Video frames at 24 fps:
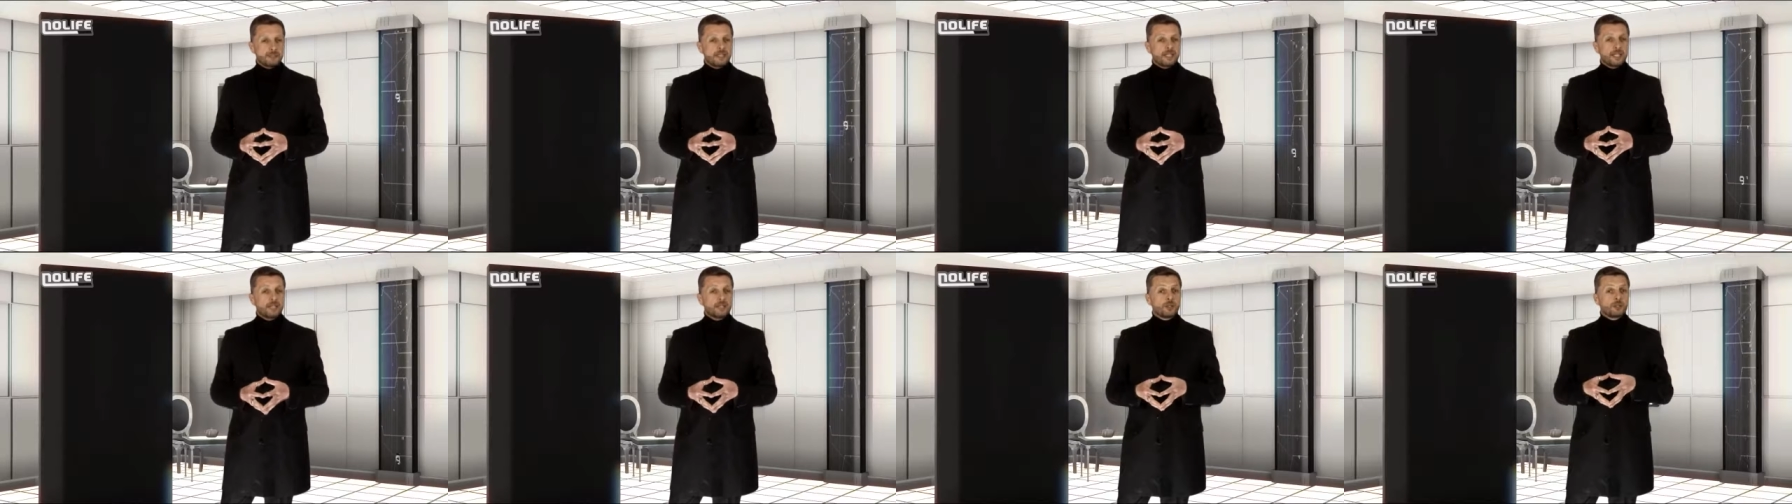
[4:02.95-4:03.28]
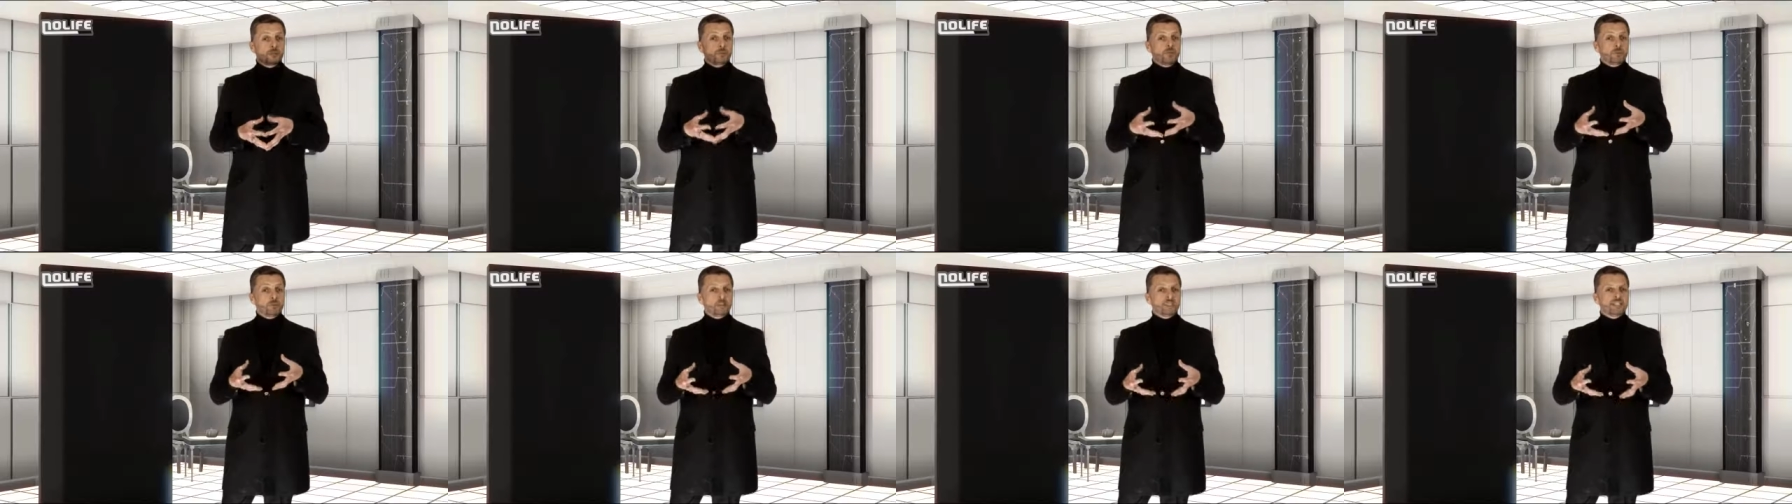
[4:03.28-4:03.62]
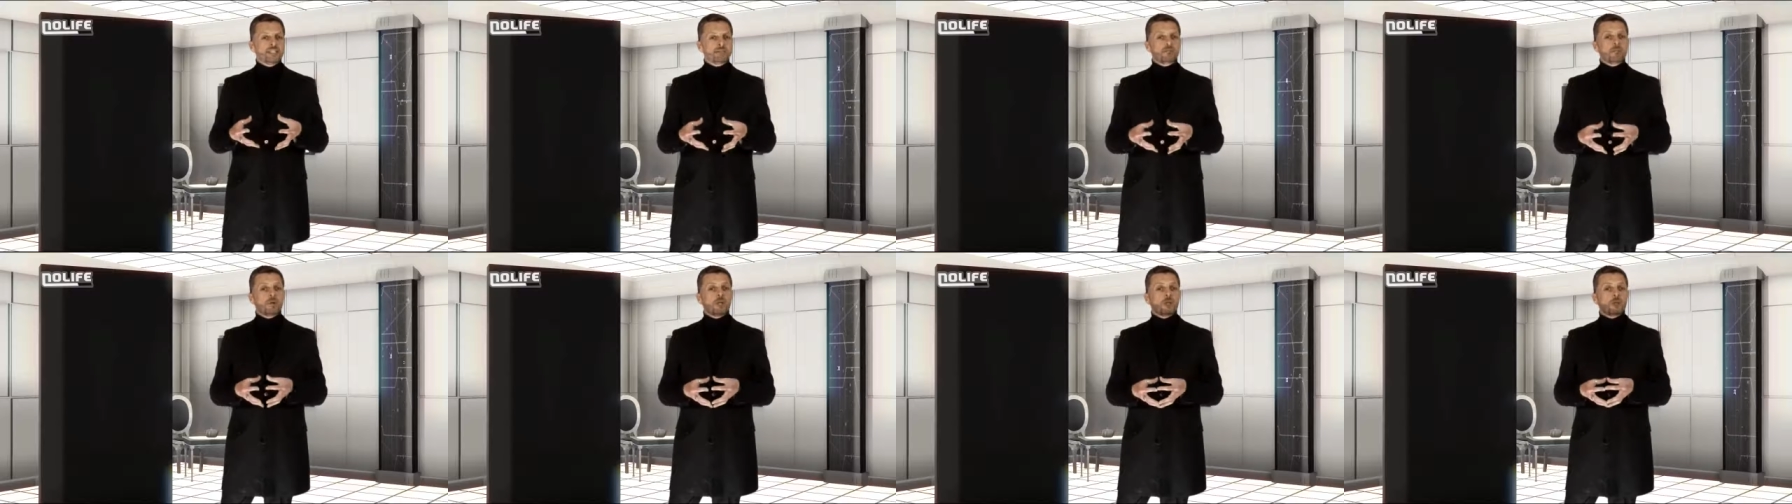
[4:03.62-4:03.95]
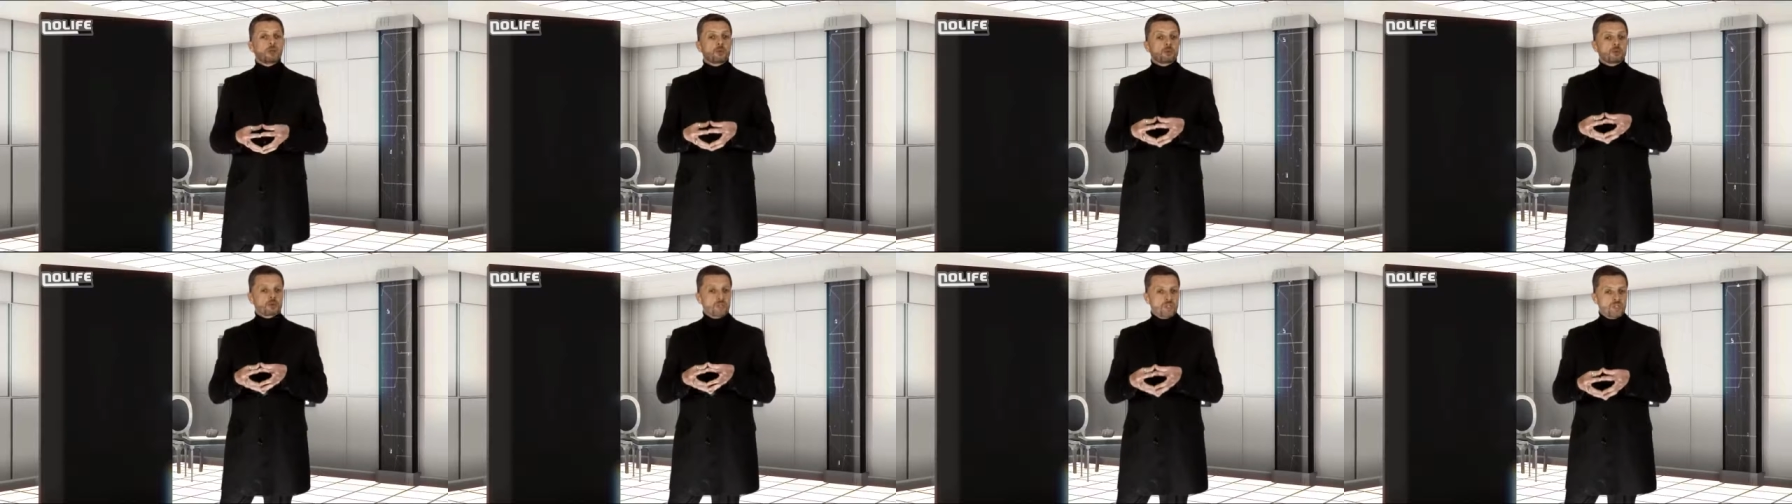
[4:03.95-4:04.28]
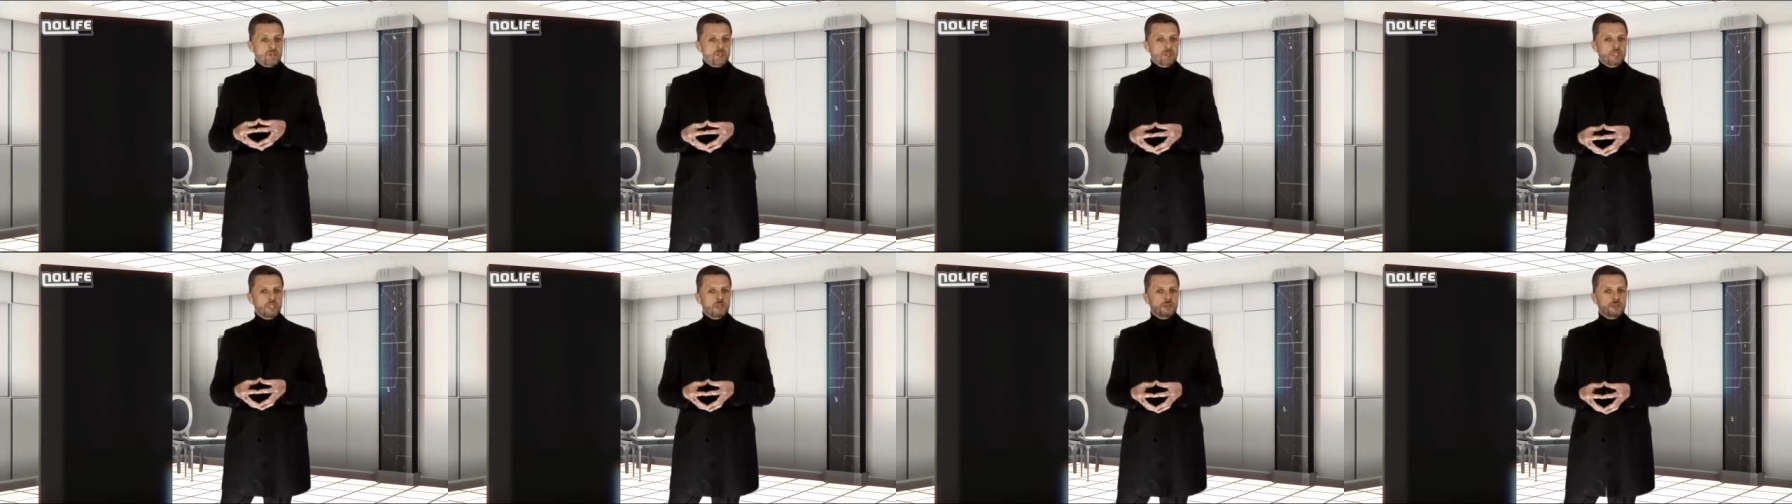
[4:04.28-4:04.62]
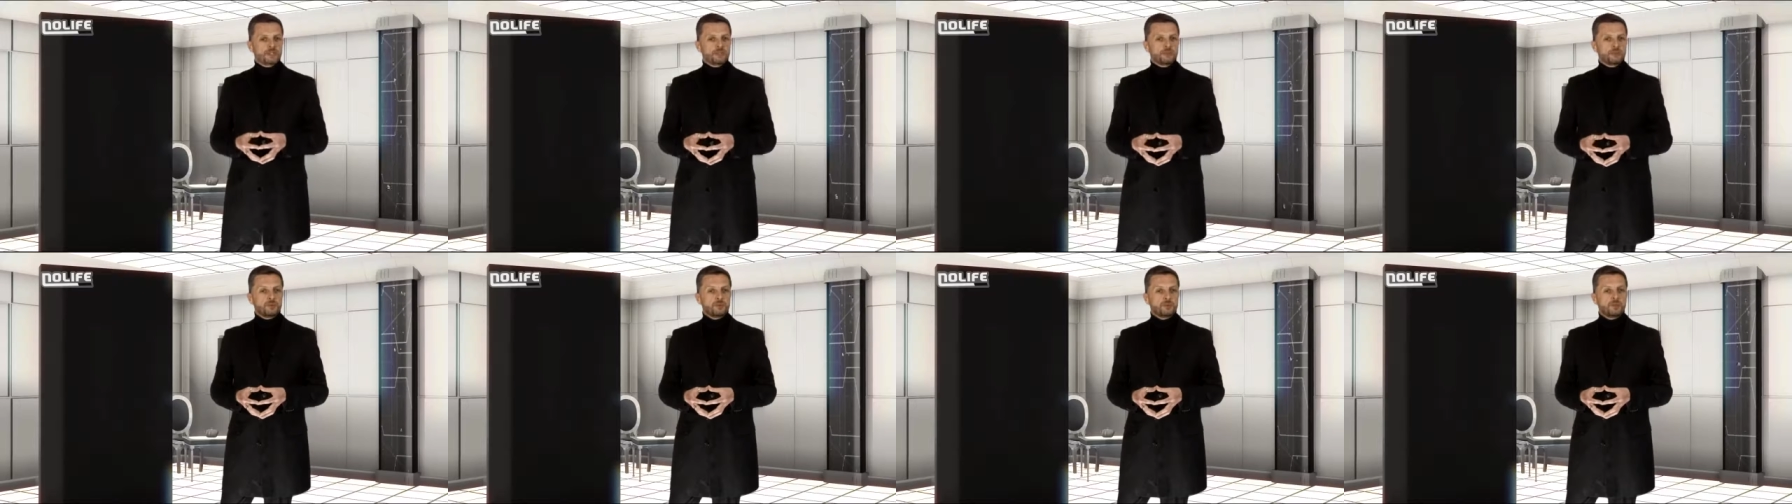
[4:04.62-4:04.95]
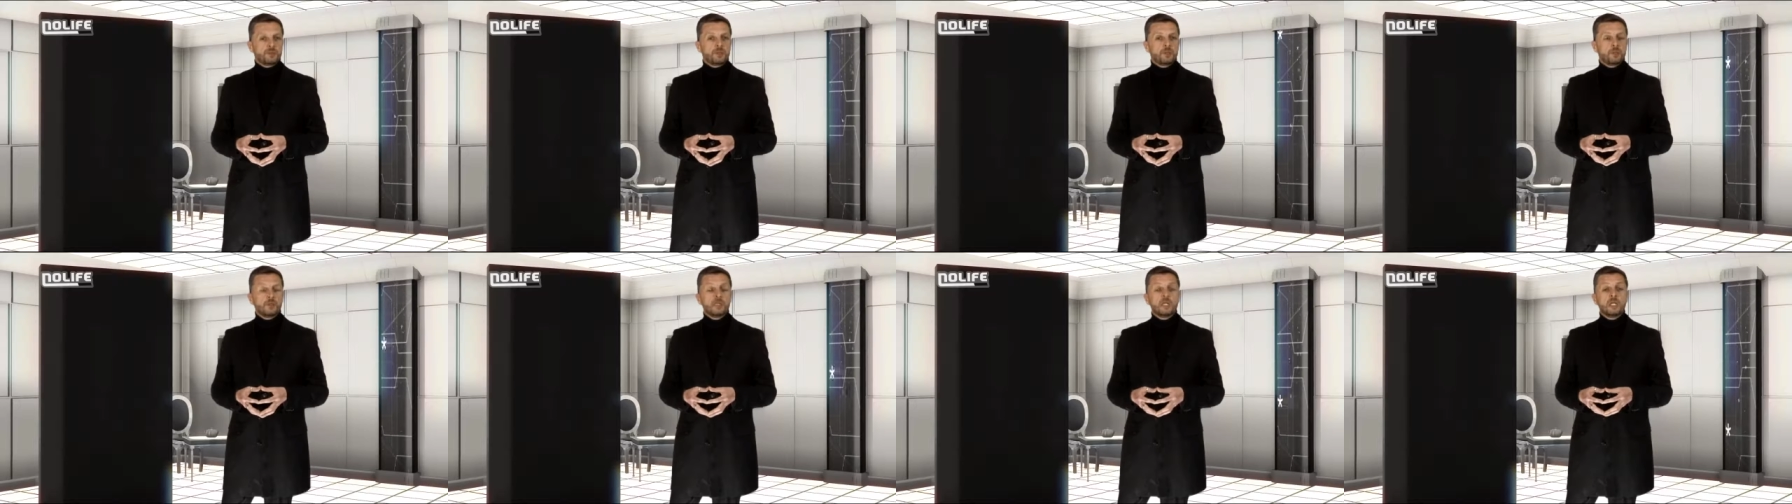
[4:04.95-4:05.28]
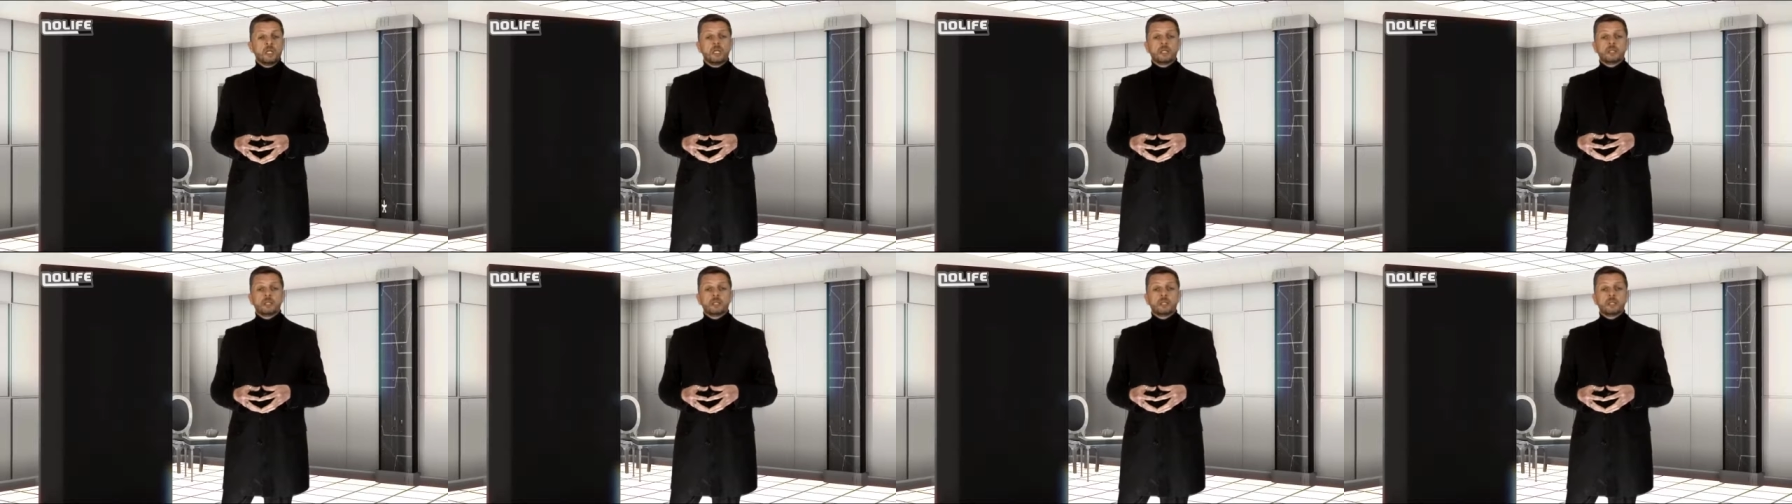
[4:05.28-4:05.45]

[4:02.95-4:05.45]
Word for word: créait automatiquement un compte Gmail aux étudiants,